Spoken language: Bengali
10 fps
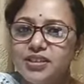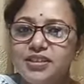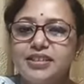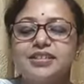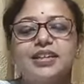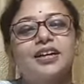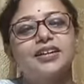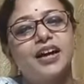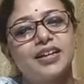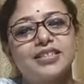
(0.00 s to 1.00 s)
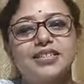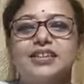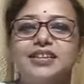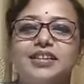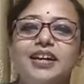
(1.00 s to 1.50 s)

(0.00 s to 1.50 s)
ঠিকঠাক আসছে কি